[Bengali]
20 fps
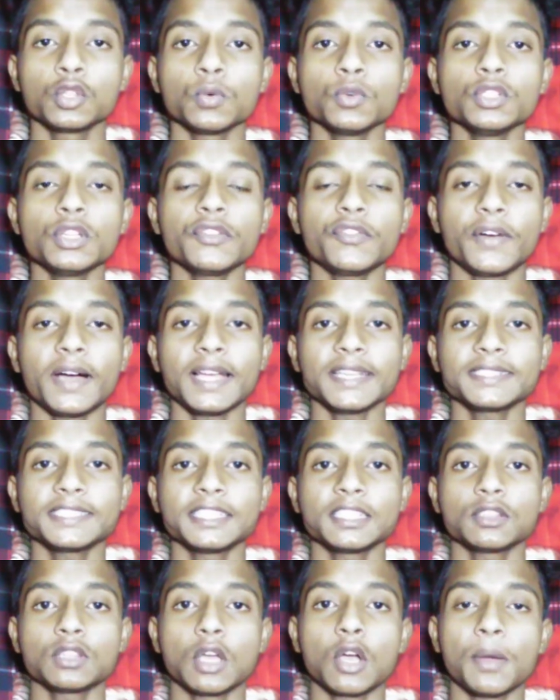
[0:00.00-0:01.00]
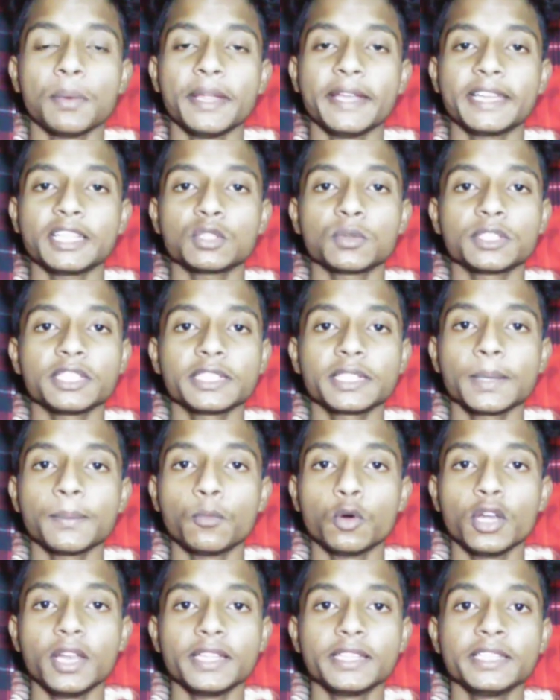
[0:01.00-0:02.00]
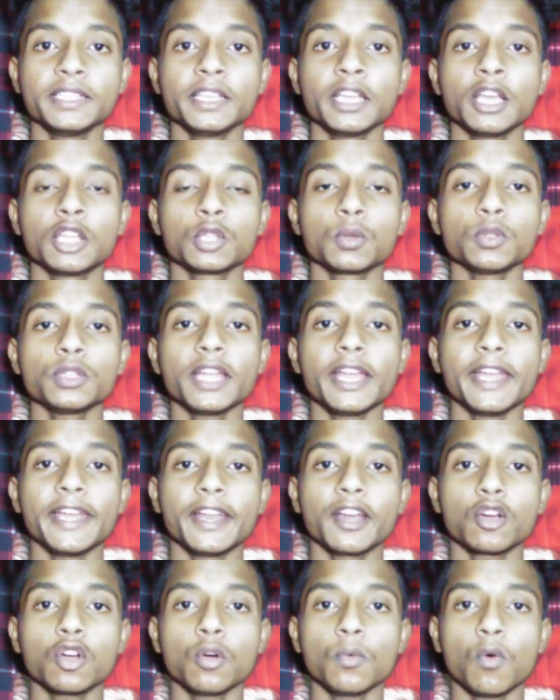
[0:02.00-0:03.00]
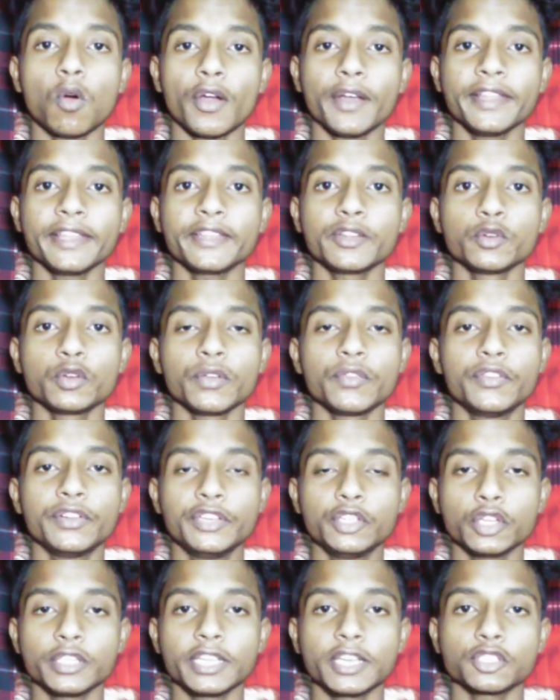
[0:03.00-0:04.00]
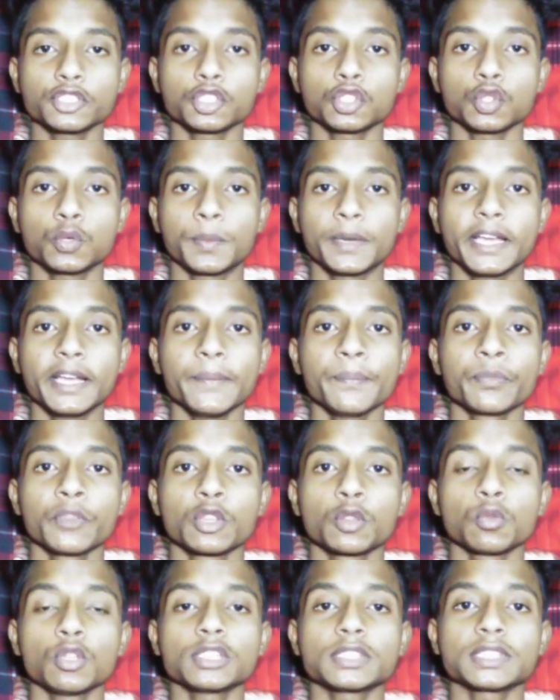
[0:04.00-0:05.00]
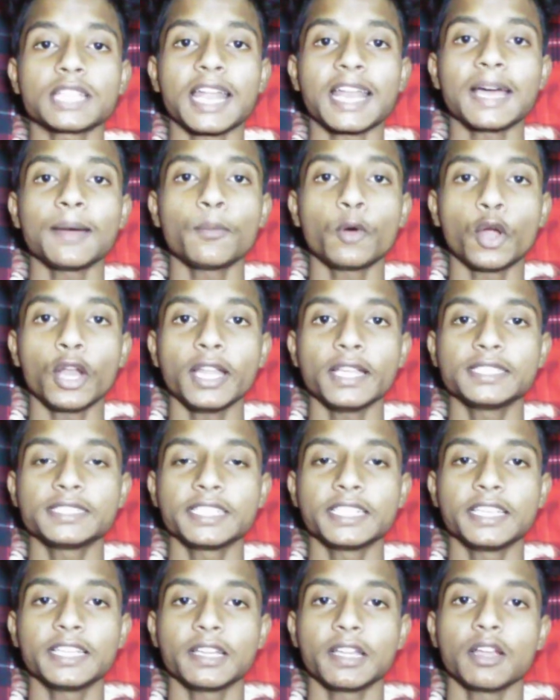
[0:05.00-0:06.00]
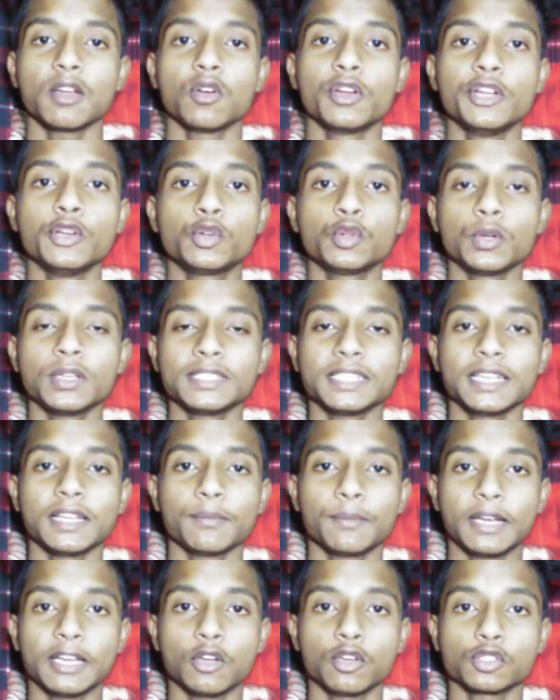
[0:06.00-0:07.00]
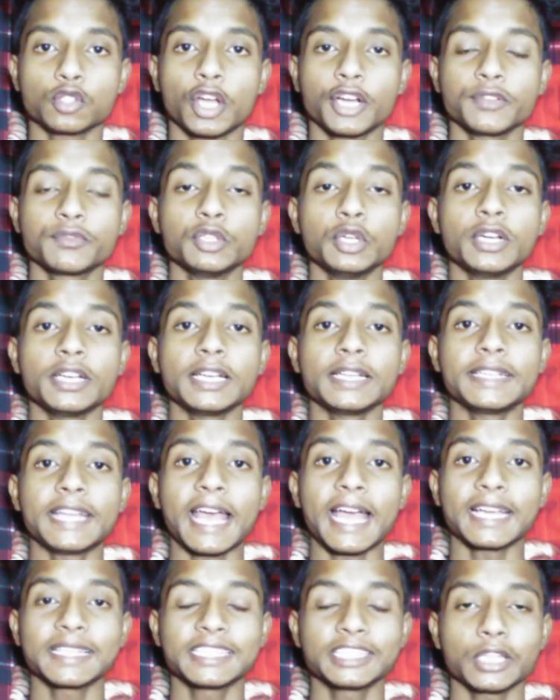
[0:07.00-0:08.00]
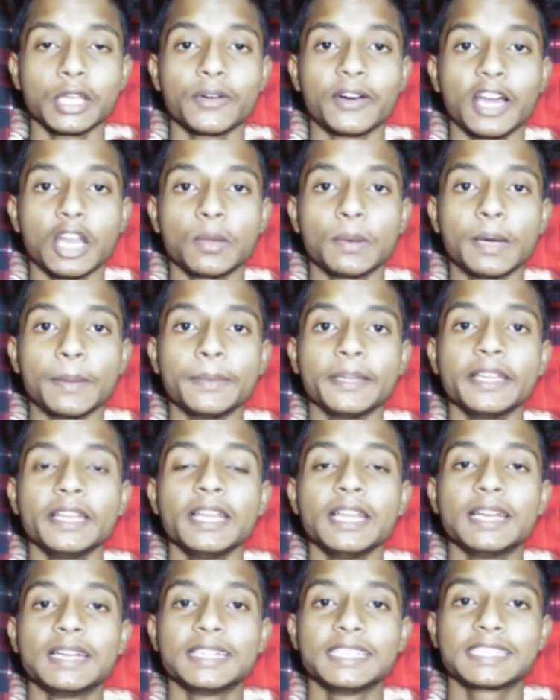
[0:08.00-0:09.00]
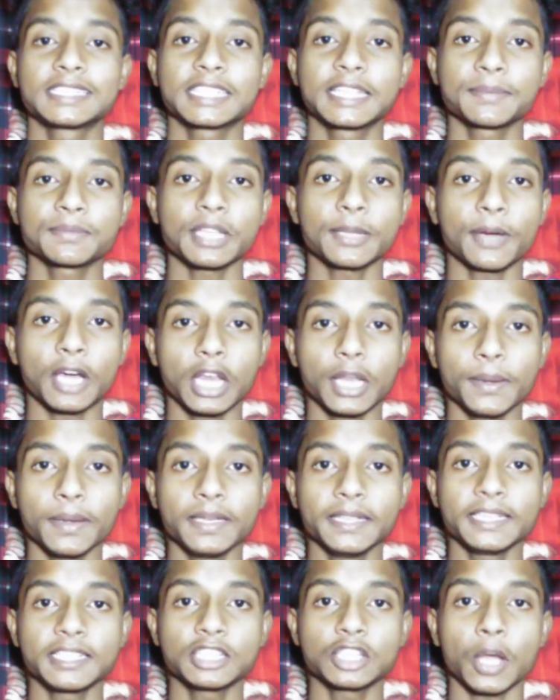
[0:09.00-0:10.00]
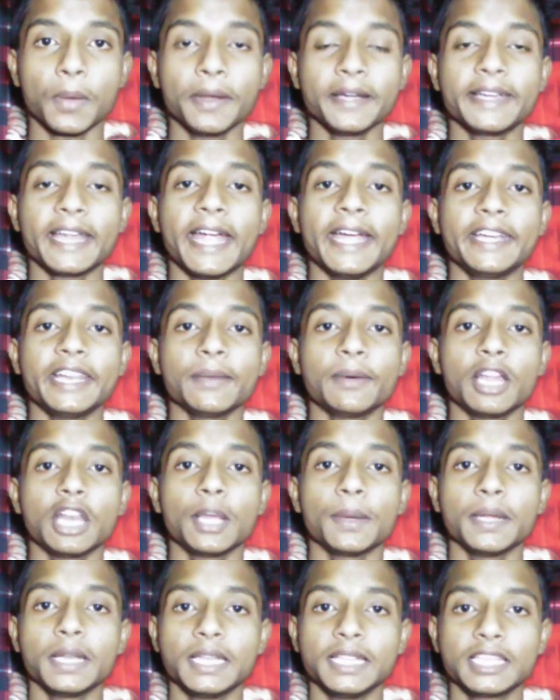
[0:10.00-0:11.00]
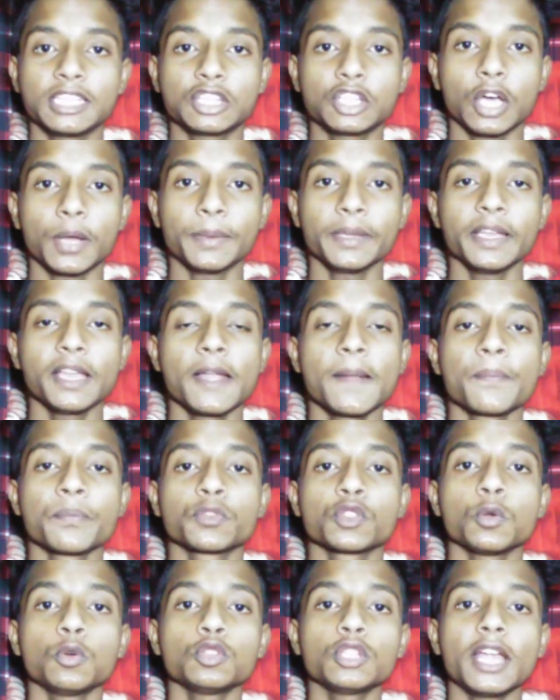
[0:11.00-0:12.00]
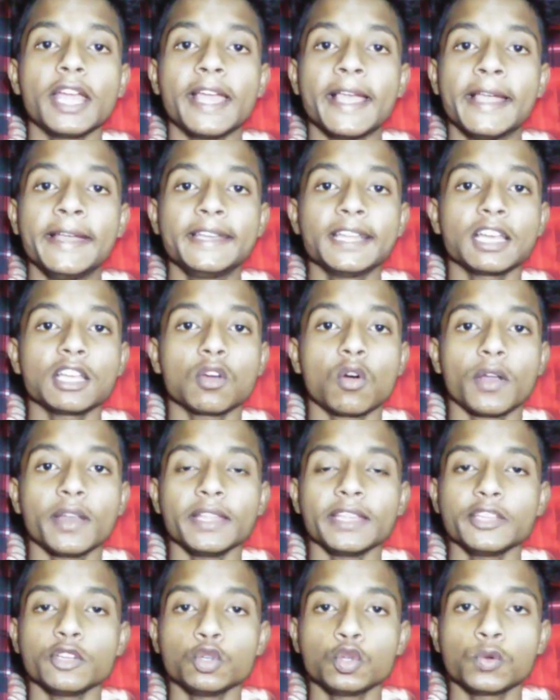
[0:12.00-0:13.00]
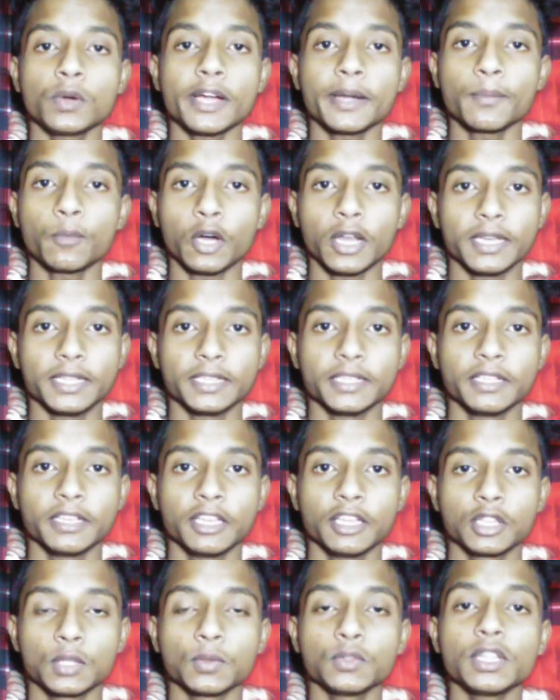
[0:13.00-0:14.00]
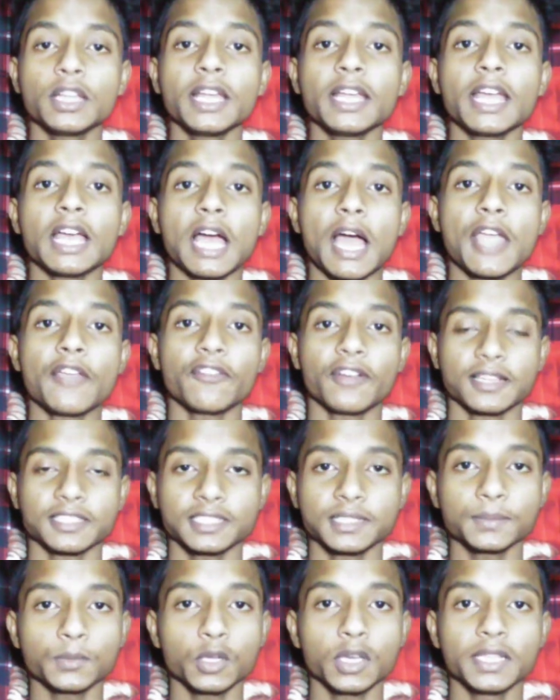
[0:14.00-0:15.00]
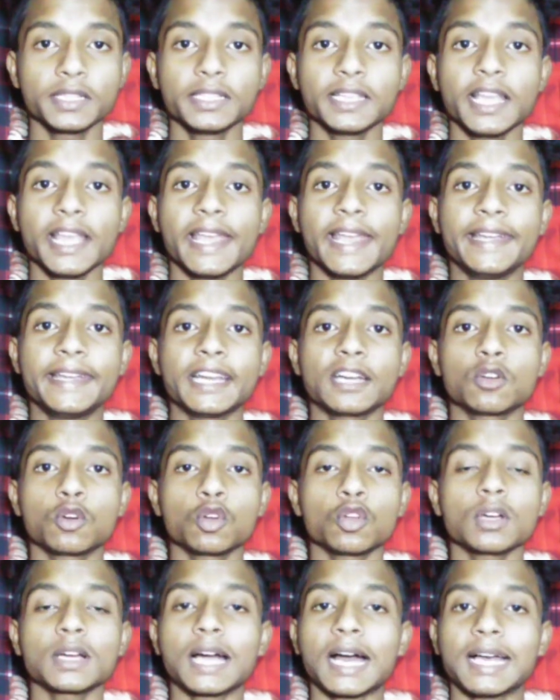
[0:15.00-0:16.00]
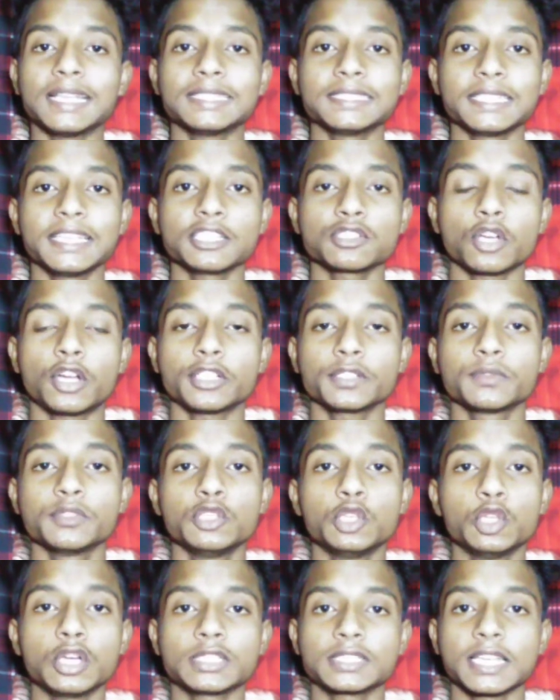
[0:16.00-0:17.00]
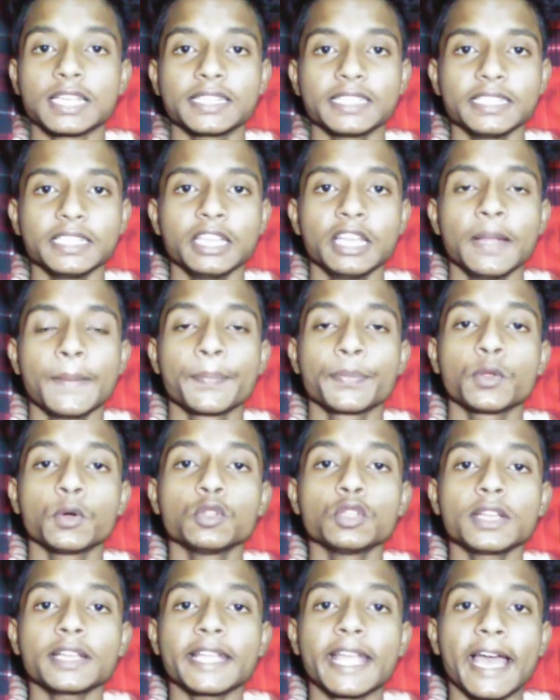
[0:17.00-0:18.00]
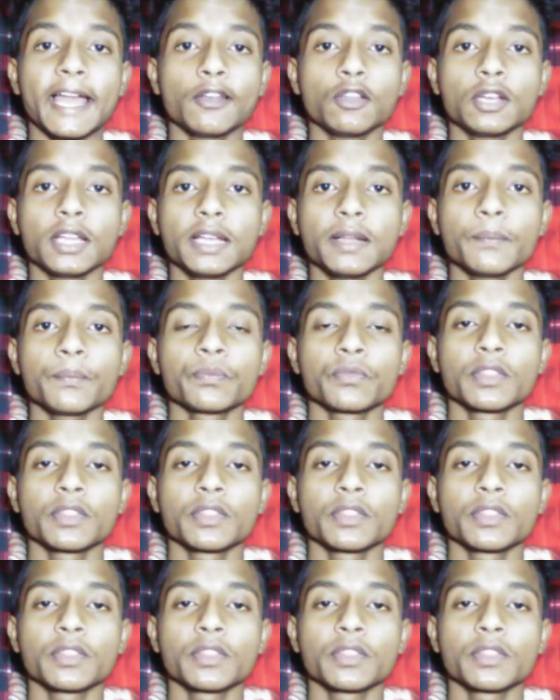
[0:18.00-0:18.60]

তো বন্ধুরা ফার্স্টে তাও আমি এটা তোমাদেরকে বলে দিই তোমরা এরকম অনেক ইউটিউব ভিডিও দেখেছো তোমরা তোমরা তারা বলে যে ইউটিউবে যে মানে শর্ট ভিডিওতে ট্যাগ দিতে হবে ভালোভাবে ডিসক্রিপশান ভালোভাবে লিখতে হবে টাইটেল ভালোভাবে লিখতে হবে তো বন্ধুরা এইটা অনেক ইউটিউবার বলে তো বন্ধুরা আমি ফার্স্টে বলে দিই এইটার কোনো কাজ নেই শর্টস ভিডিওর সাথে তো বন্ধুরা কেননা